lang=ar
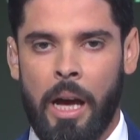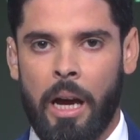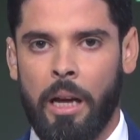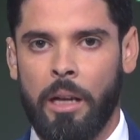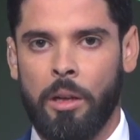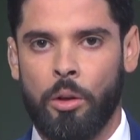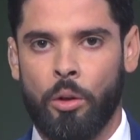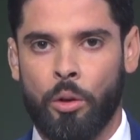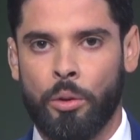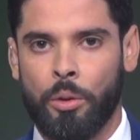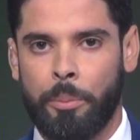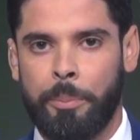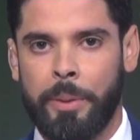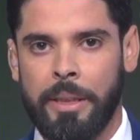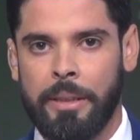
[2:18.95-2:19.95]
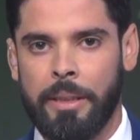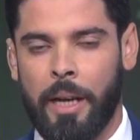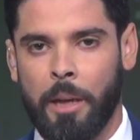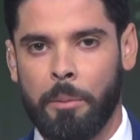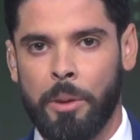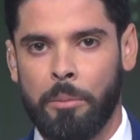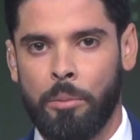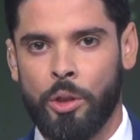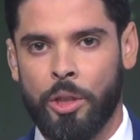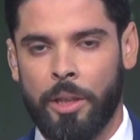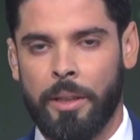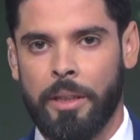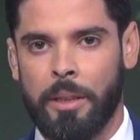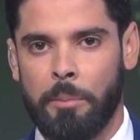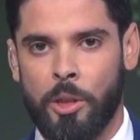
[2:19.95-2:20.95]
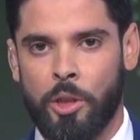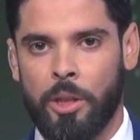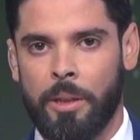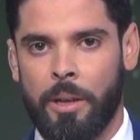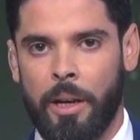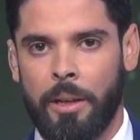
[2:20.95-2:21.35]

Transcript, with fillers: الاوروبي ابي بوشرايا البشير